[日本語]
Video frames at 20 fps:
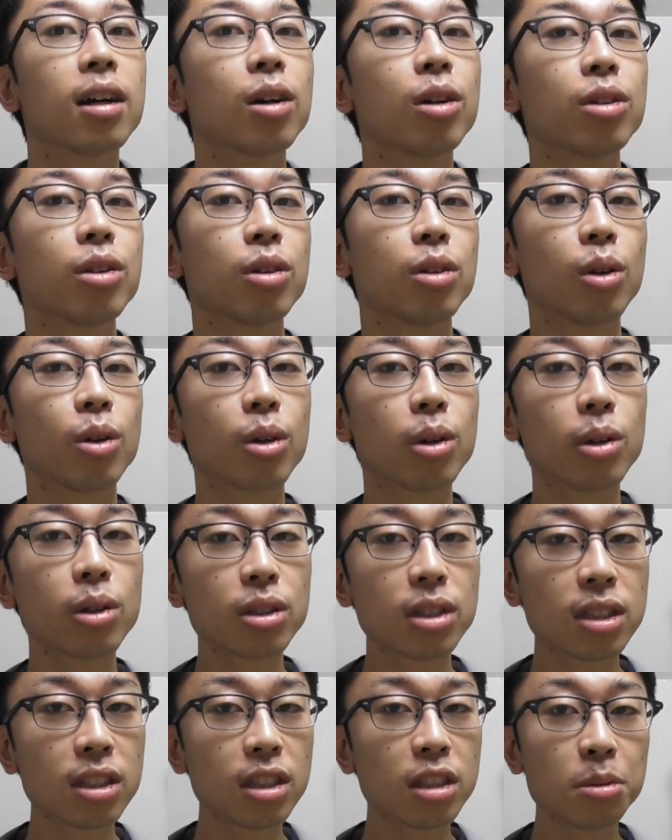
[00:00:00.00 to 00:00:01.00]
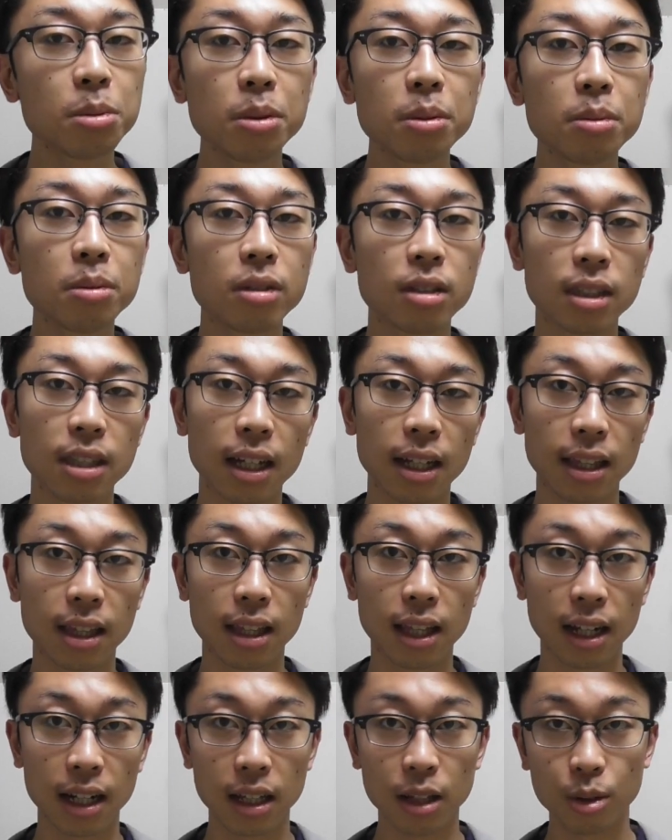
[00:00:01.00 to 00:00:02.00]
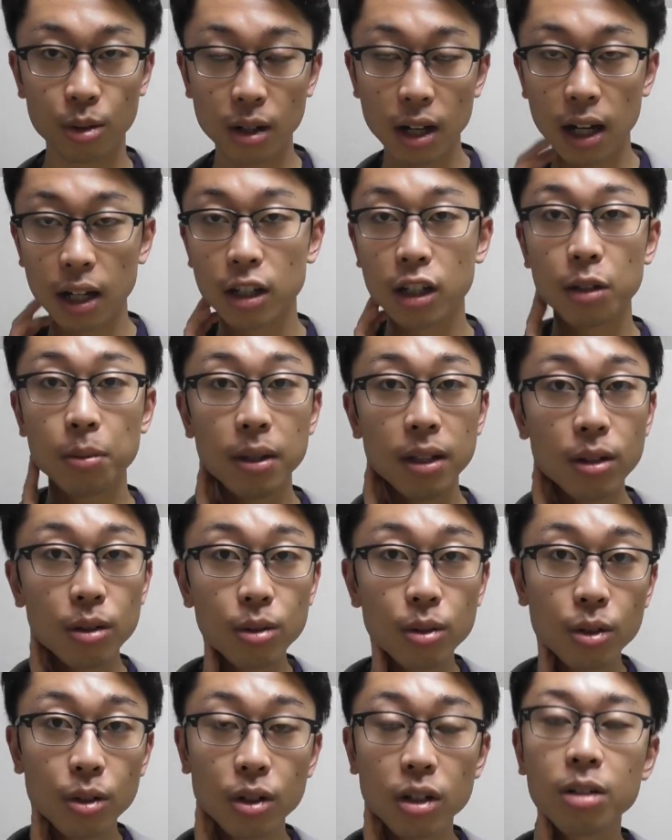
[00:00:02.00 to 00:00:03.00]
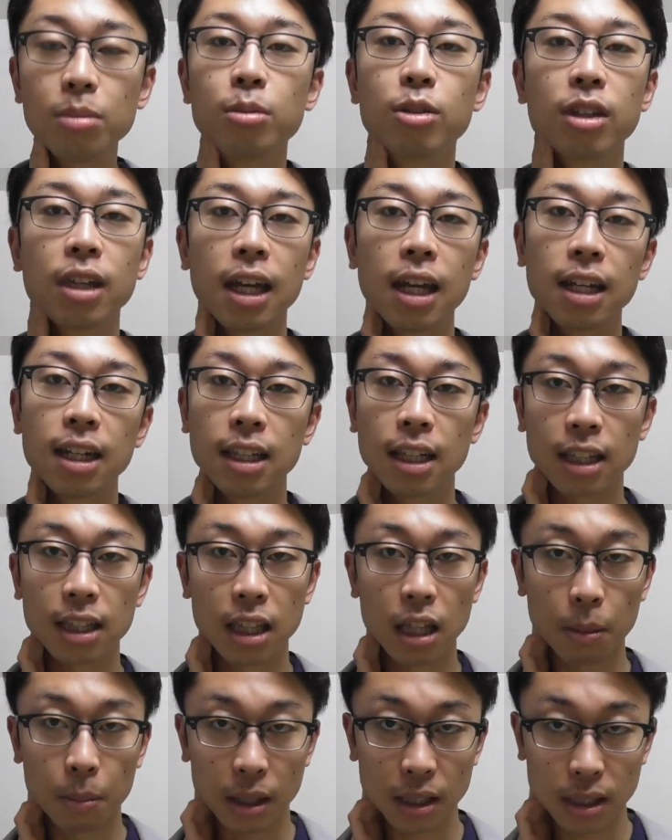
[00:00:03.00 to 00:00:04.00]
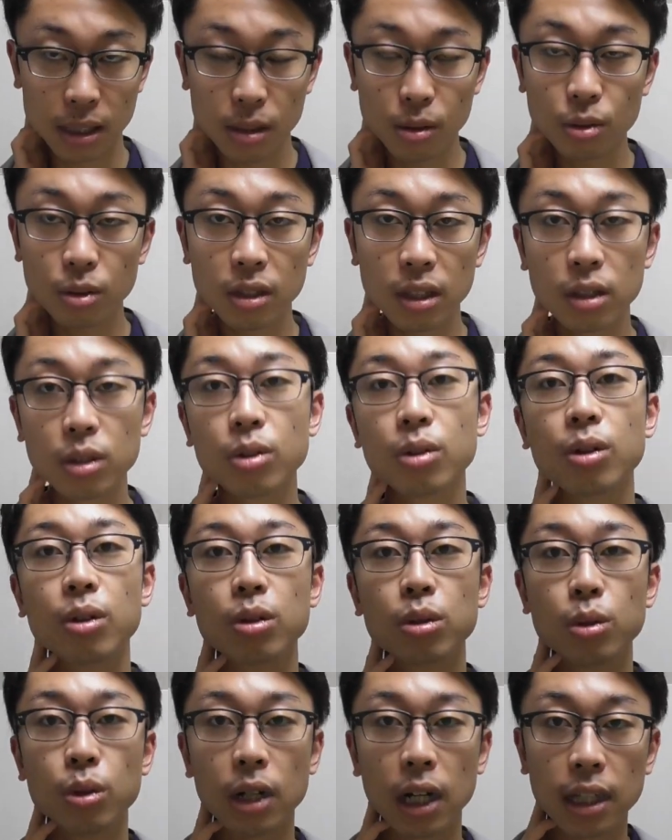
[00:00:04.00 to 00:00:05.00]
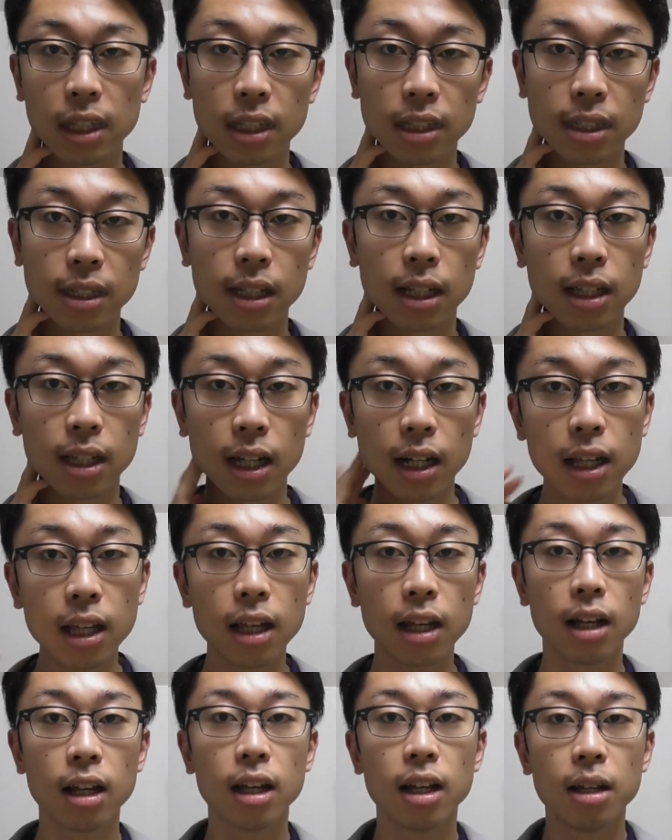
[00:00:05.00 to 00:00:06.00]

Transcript: この肋骨の部分だったりとか首のところも原因になってますよっていうところのお話だったり